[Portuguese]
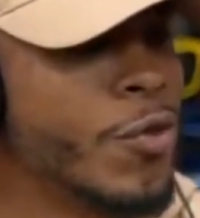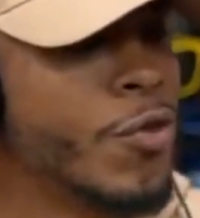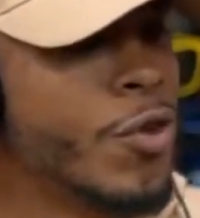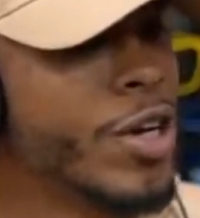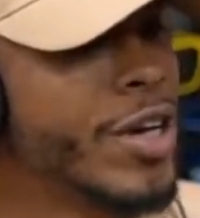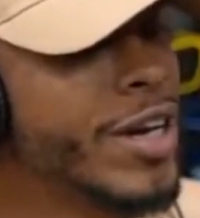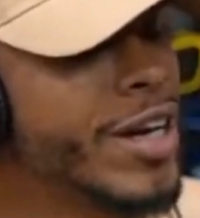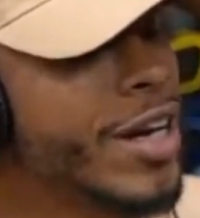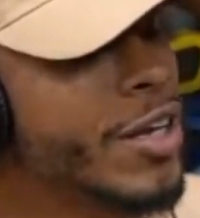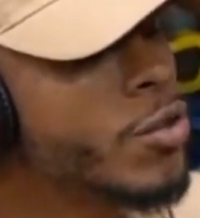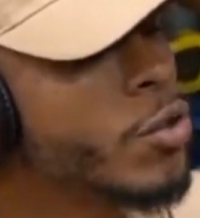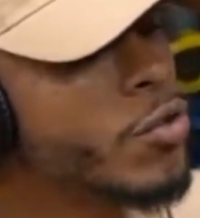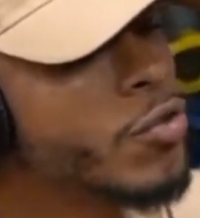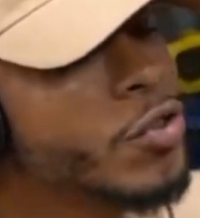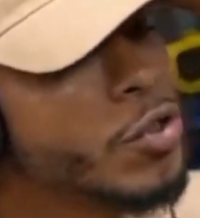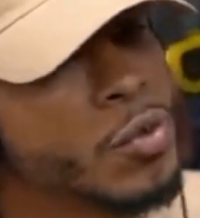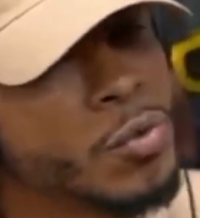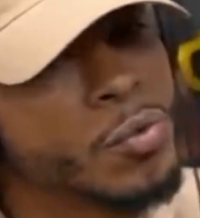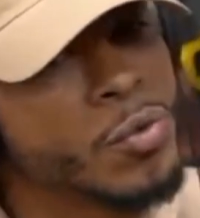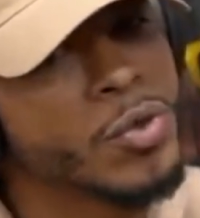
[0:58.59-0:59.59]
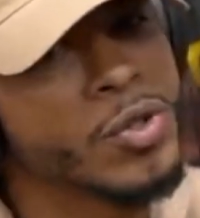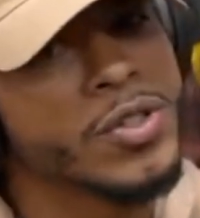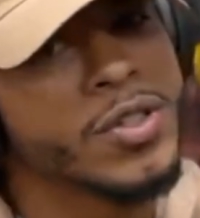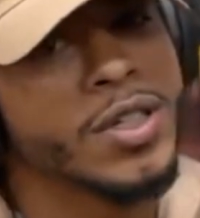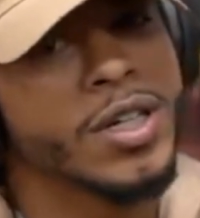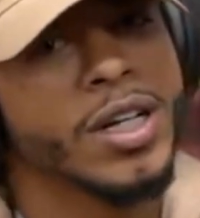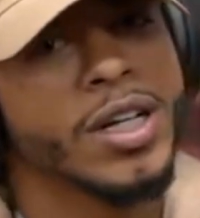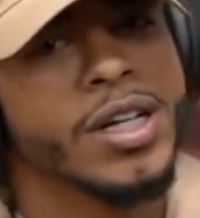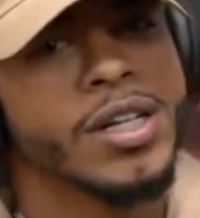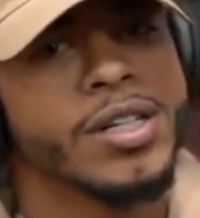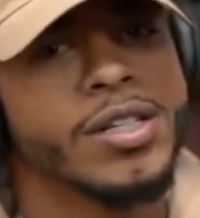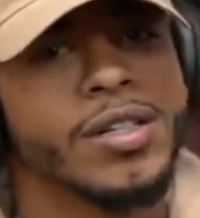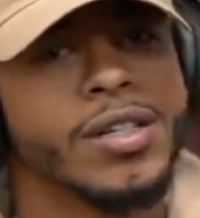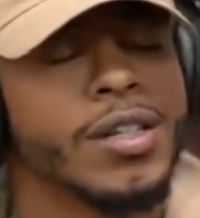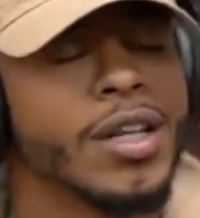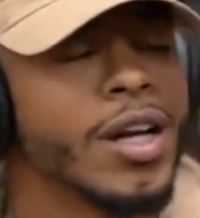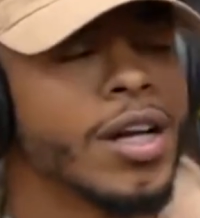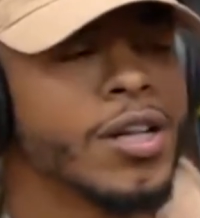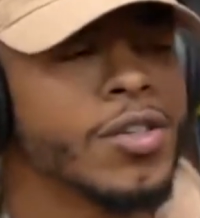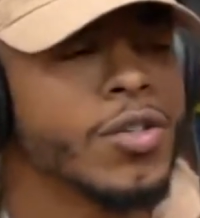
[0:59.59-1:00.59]
Eu fui criado ouvindo
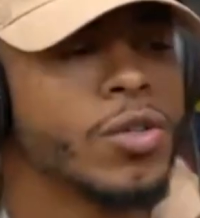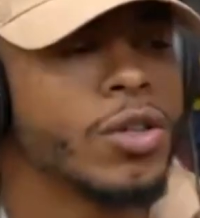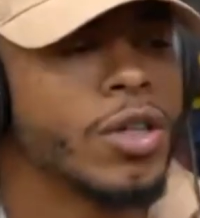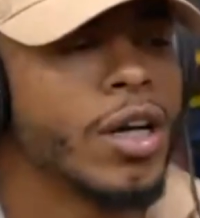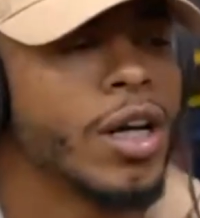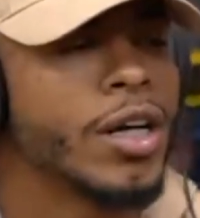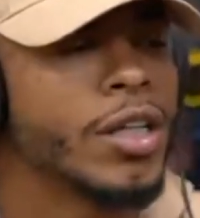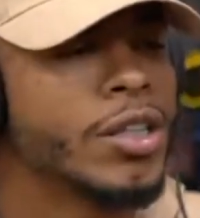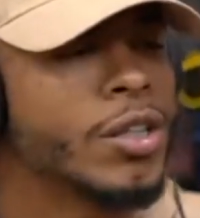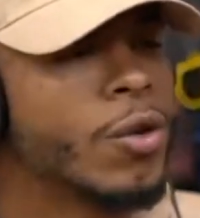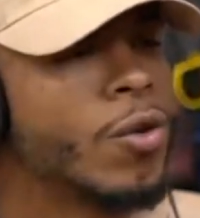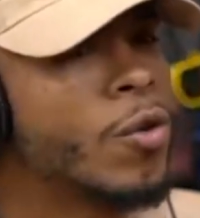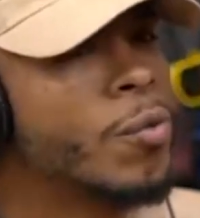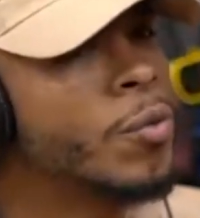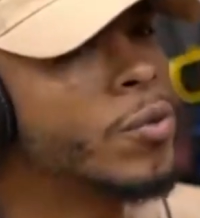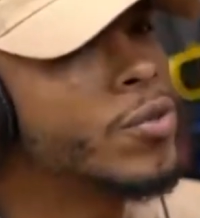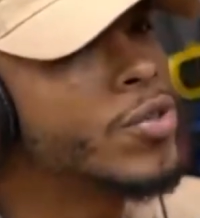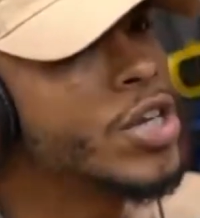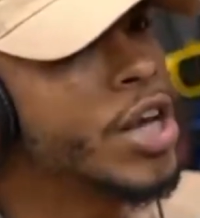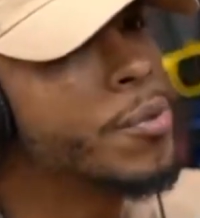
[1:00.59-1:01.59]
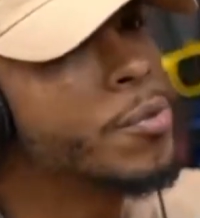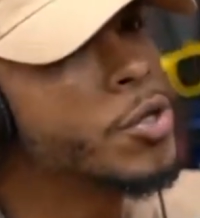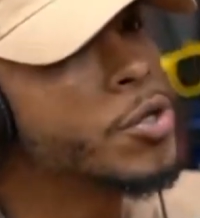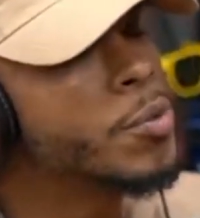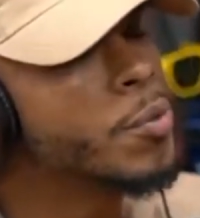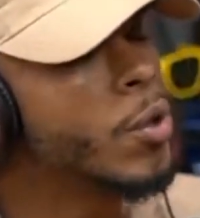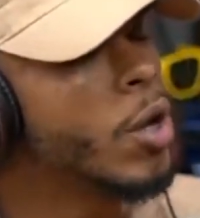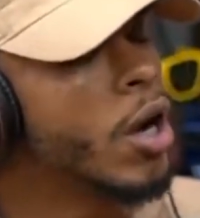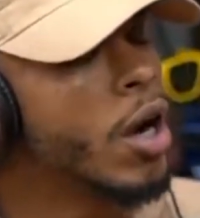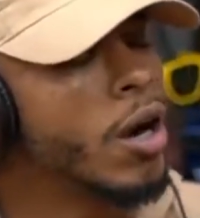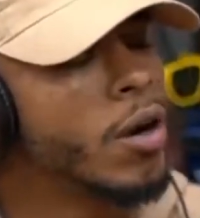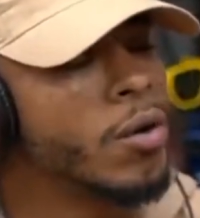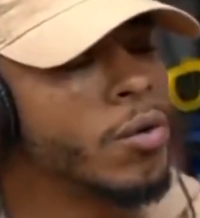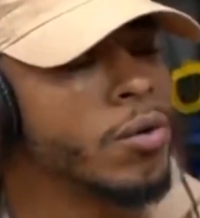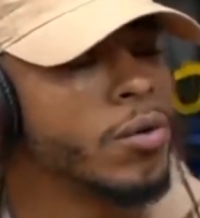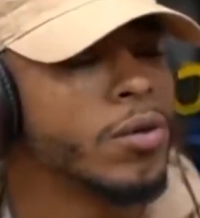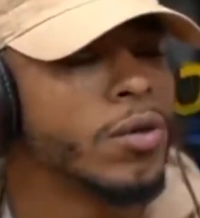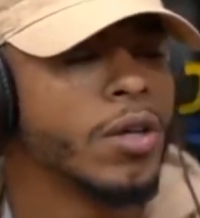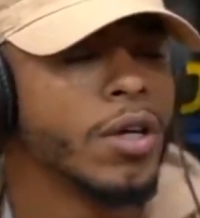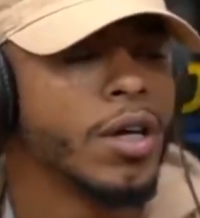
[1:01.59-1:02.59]
músicas internacionais, como James
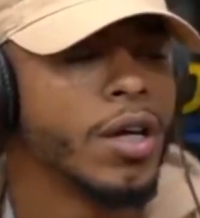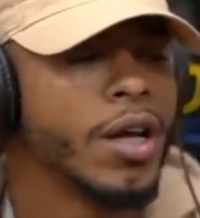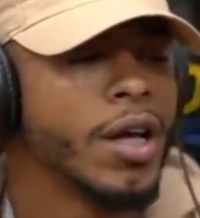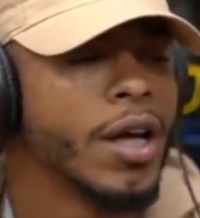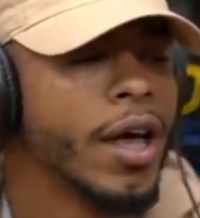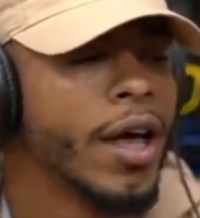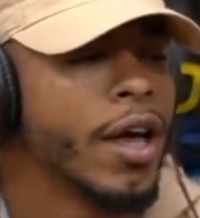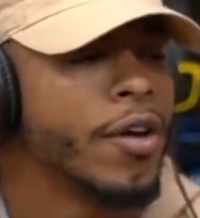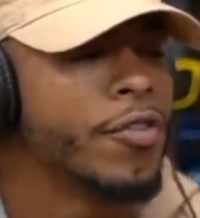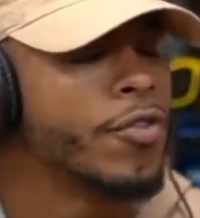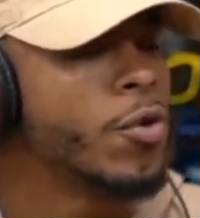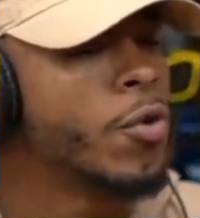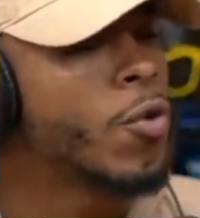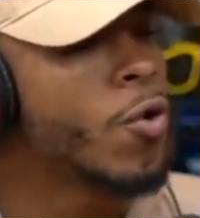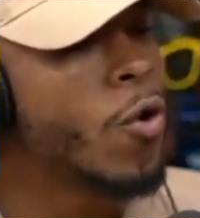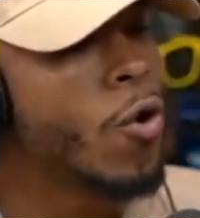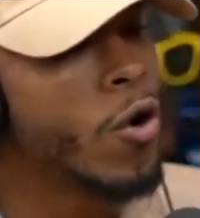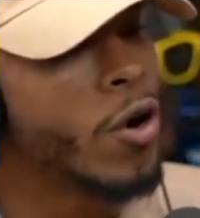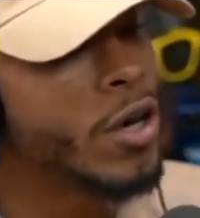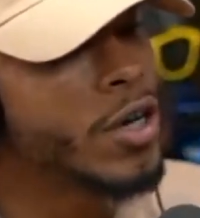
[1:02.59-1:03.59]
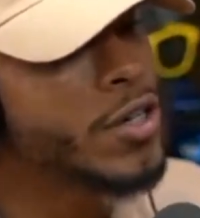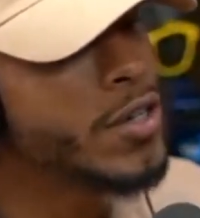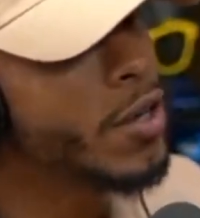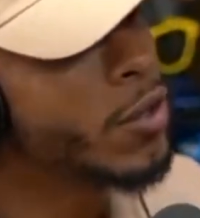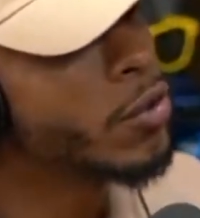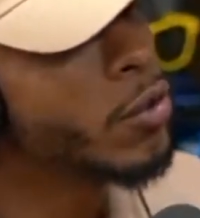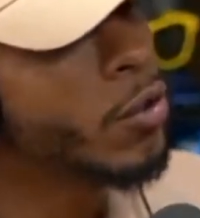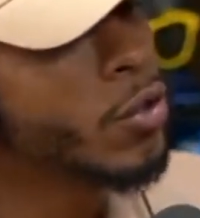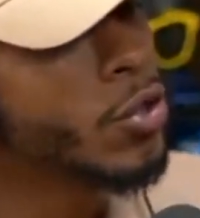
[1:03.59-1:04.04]
Brown, é, Phil Collins,